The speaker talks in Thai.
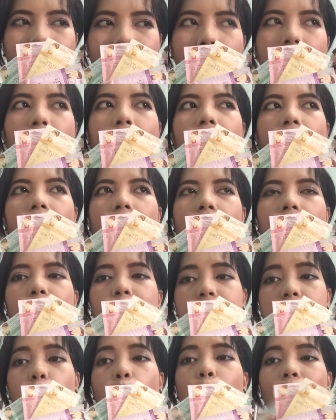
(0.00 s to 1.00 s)
มา
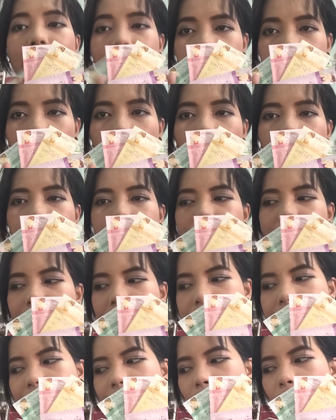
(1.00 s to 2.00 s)
เขาส่งให้เอฟรอเอฟไม่
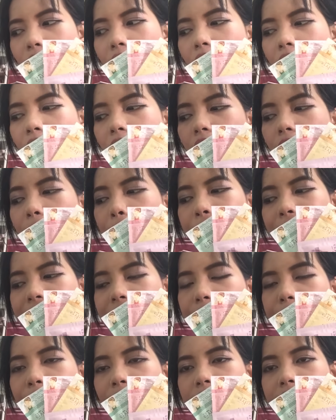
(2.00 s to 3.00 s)
แน่ใจว่า มัน
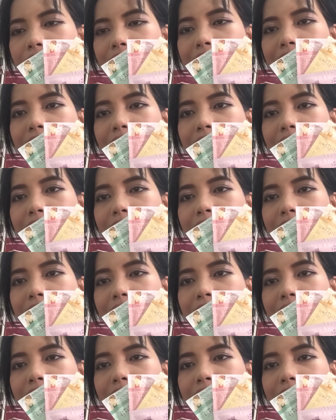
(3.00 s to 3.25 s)
จะเป็น